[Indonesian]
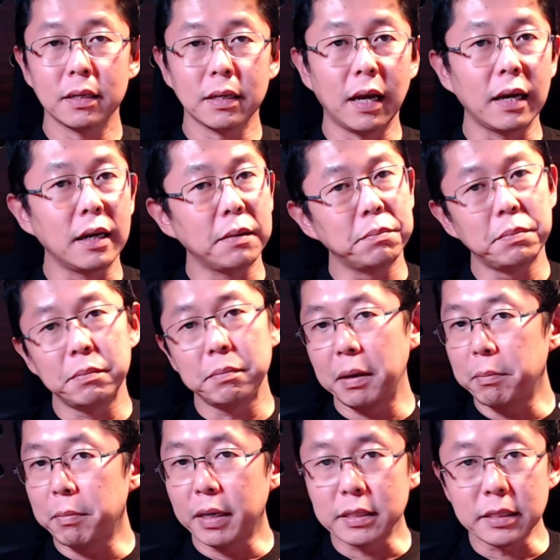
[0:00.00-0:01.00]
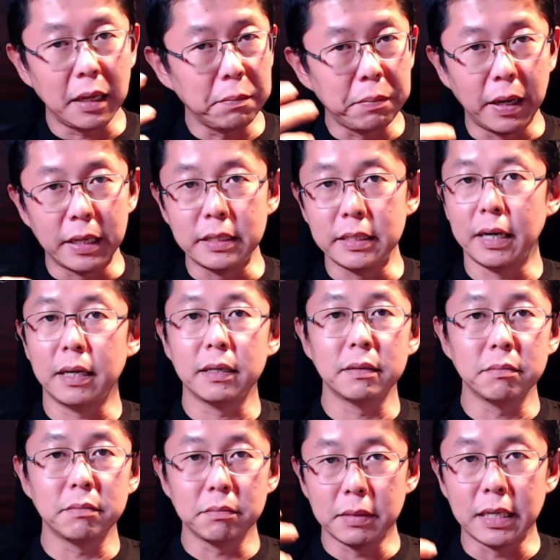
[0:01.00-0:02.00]
karena memang saya
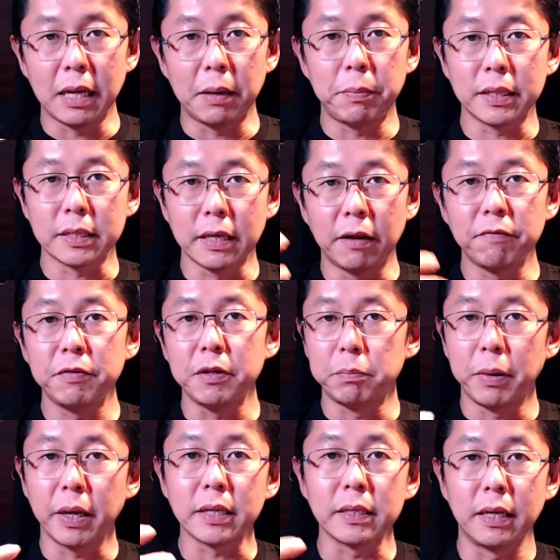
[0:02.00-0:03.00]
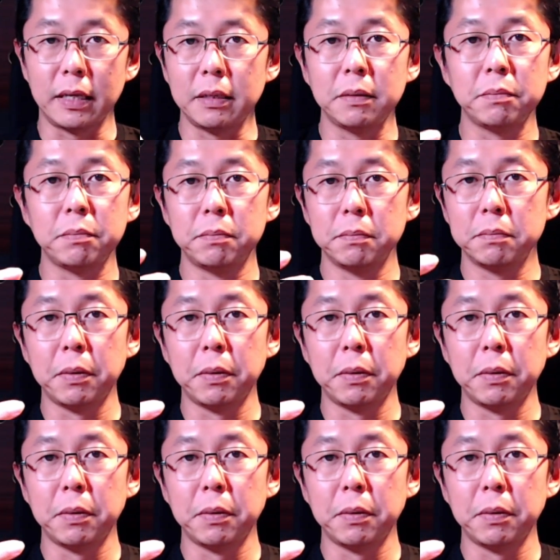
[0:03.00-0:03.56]
banyak mendapatkan feedback dari